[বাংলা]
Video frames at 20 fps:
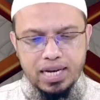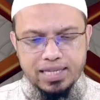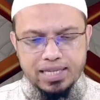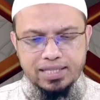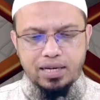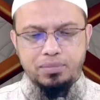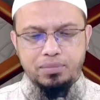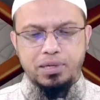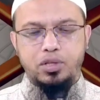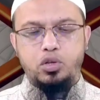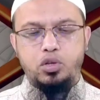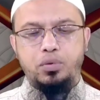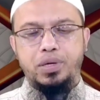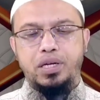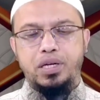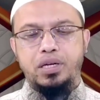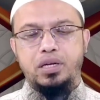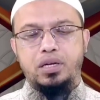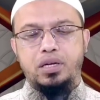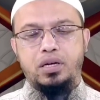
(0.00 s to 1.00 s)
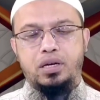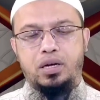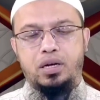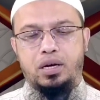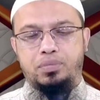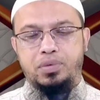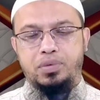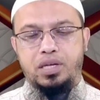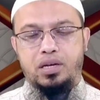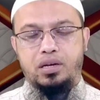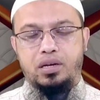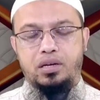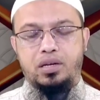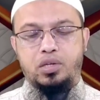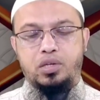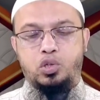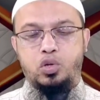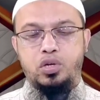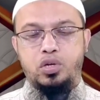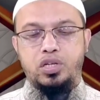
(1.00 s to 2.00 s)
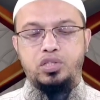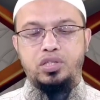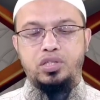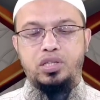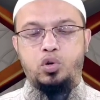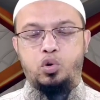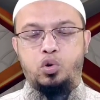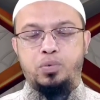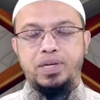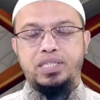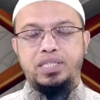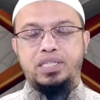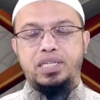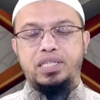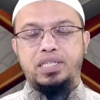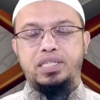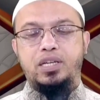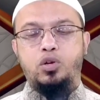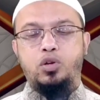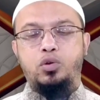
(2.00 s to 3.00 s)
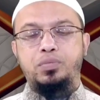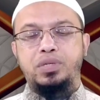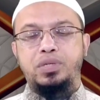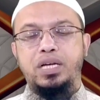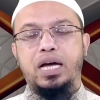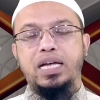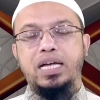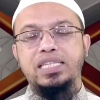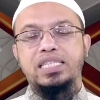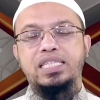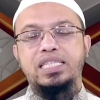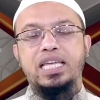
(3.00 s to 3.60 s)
লেজার মাধ্যমে আপনার শরীরে যদি লোম আছে সে লোমটা